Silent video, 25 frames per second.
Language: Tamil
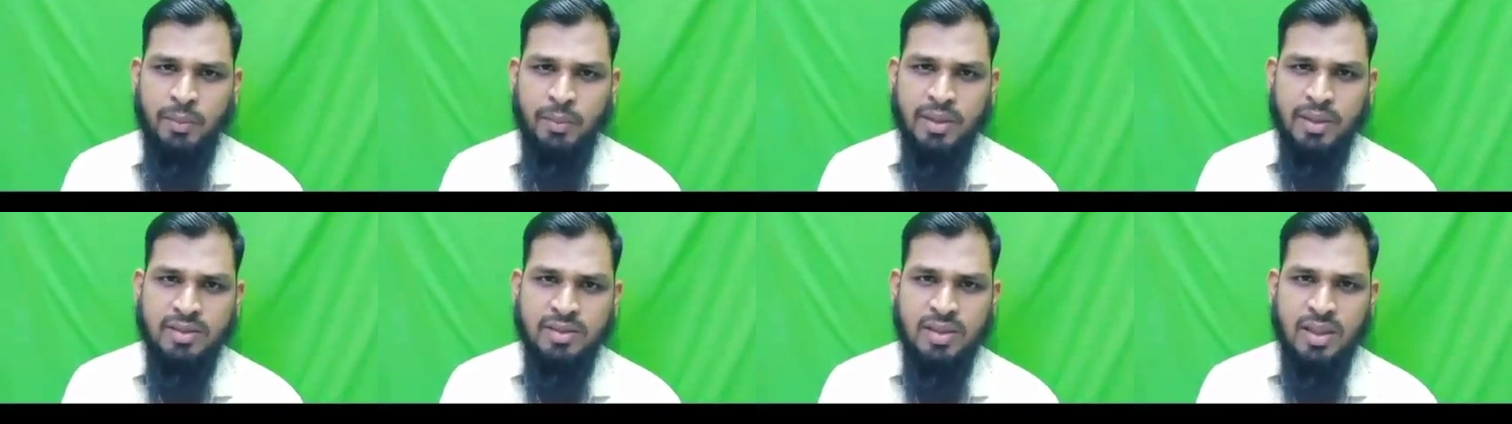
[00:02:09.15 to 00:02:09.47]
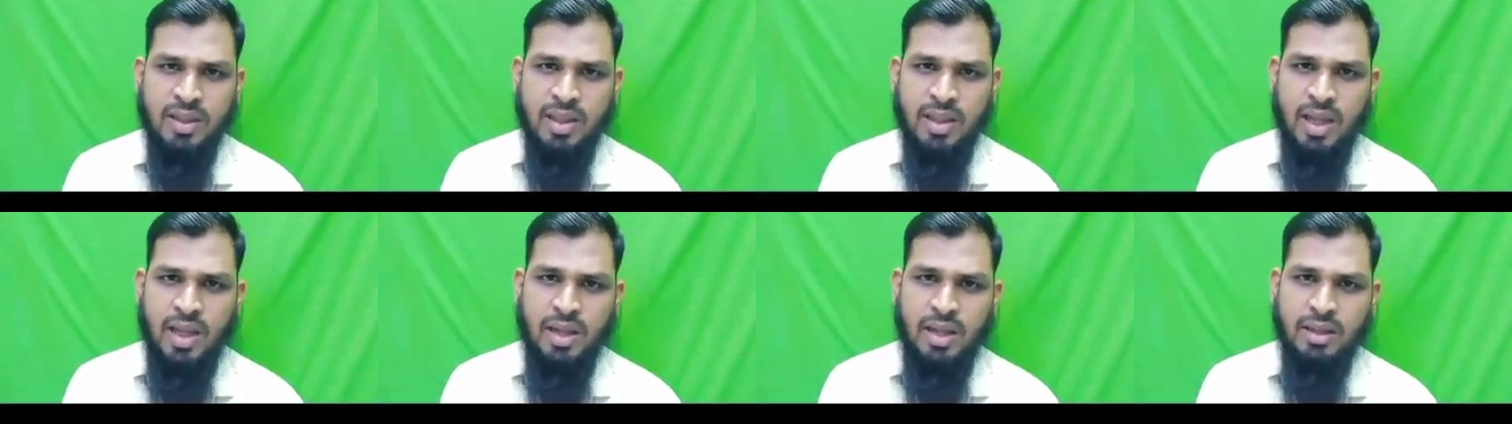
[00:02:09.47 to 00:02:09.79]

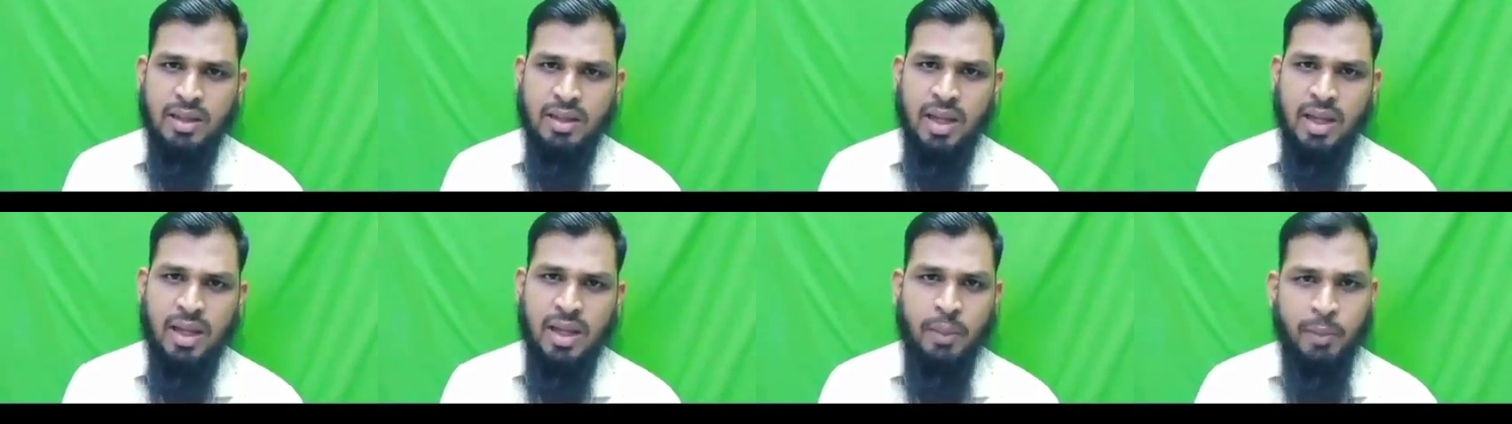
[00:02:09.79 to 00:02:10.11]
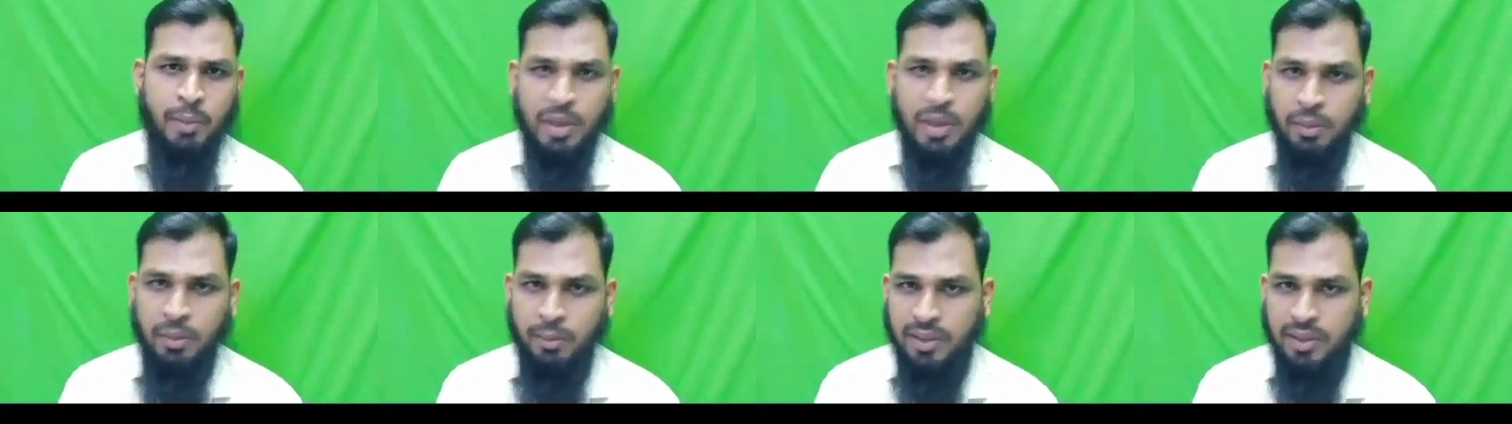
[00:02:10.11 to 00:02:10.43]
பேசுறதா இருந்தா
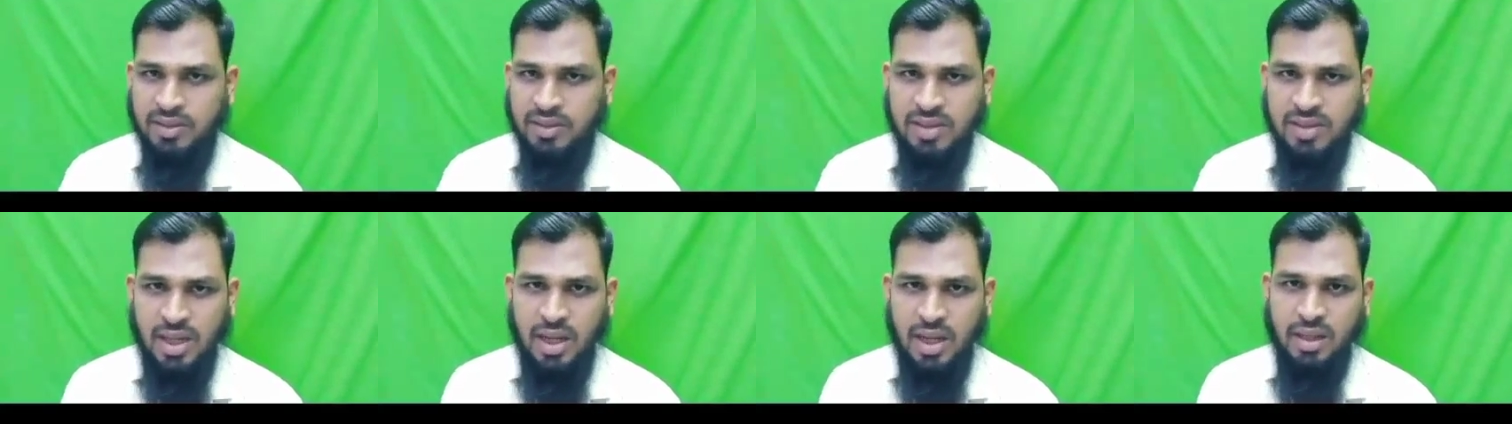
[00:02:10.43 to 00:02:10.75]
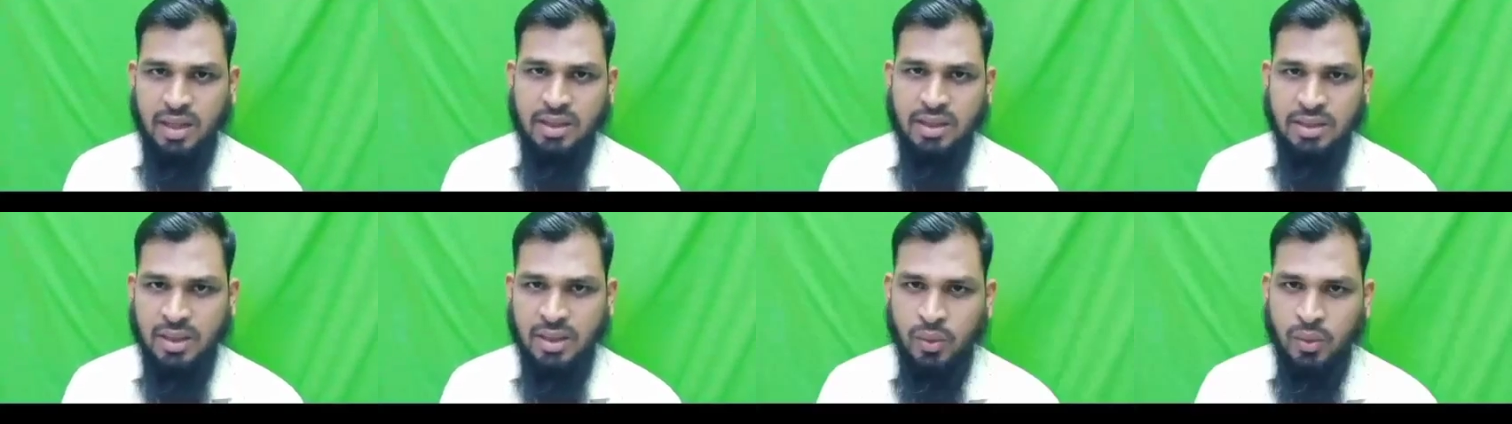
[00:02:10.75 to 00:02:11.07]
எப்படியும் பேசலாம்
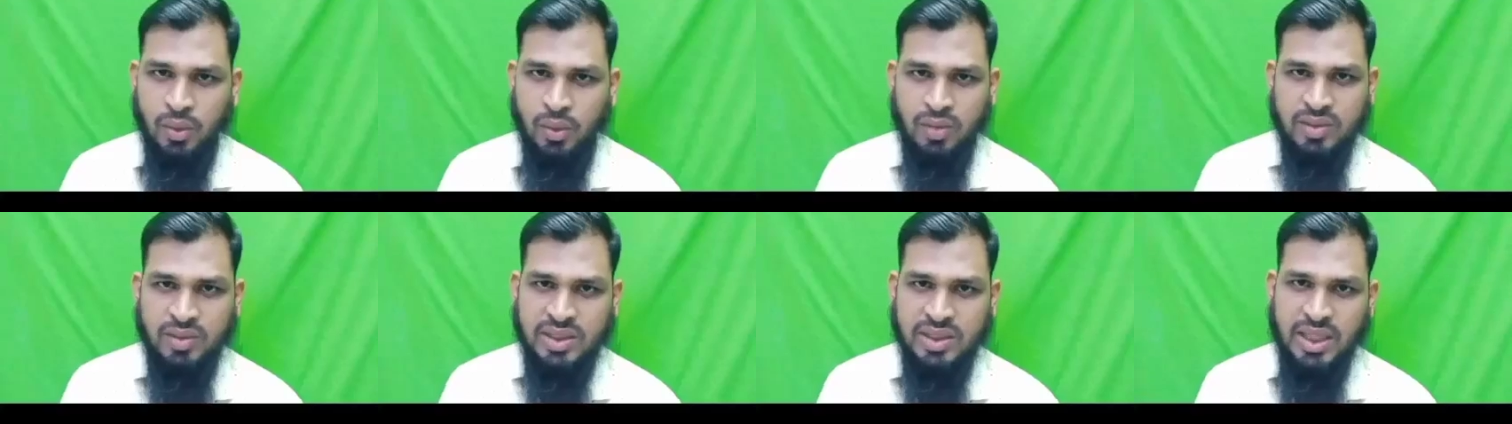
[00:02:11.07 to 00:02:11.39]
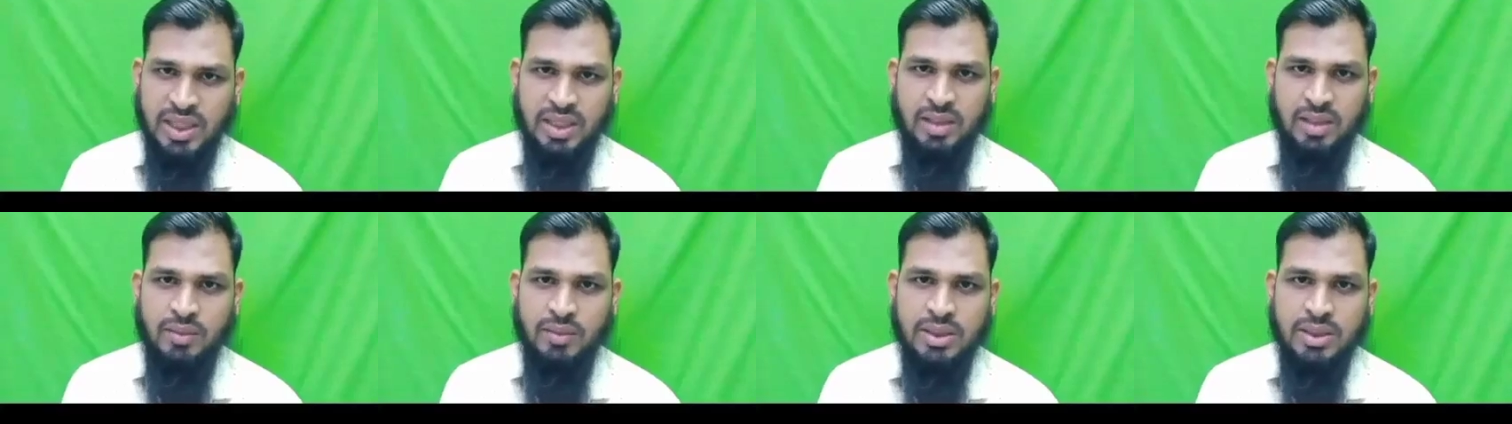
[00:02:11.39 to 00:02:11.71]
இந்த ஒரு
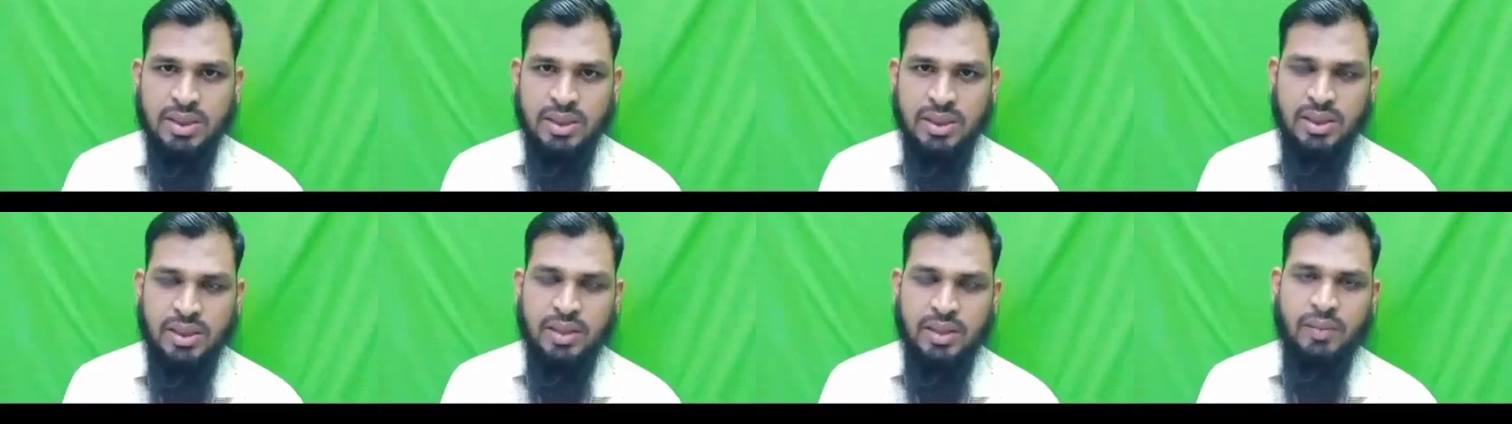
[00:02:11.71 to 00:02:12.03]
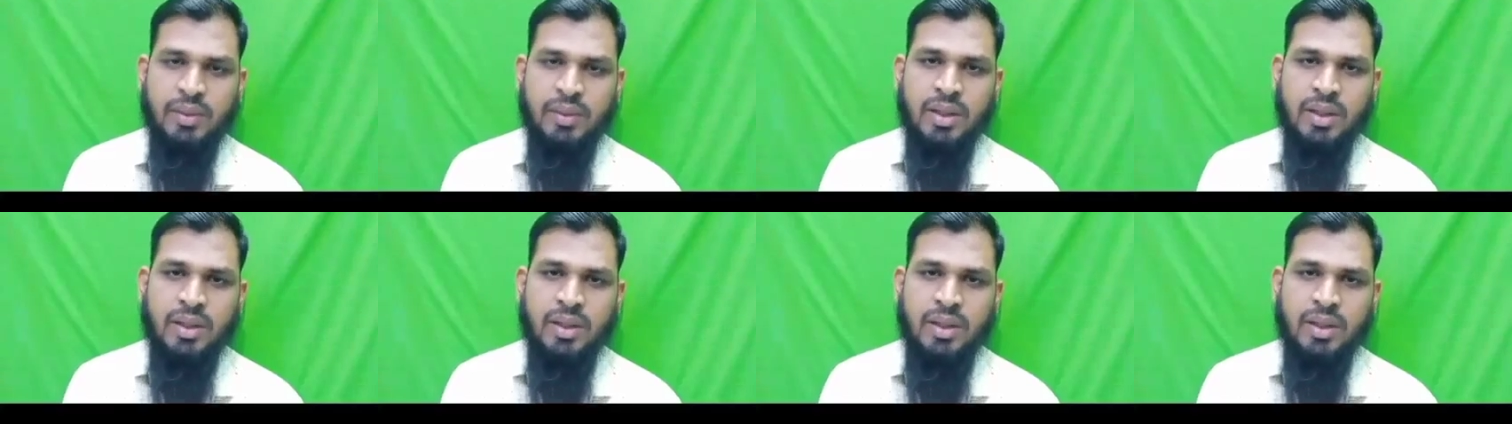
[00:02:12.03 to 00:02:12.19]
விஷயத்தை வச்சுக்கிட்டு